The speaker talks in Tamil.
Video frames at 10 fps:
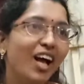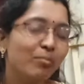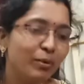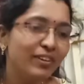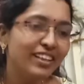
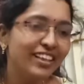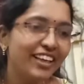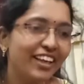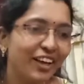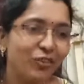அப்போ வந்து
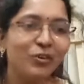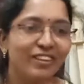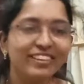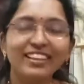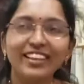என் கூட
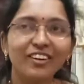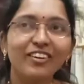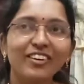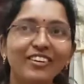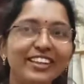வந்து
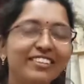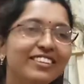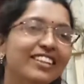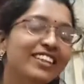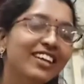என்னோடய கொலீக்
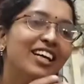வந்து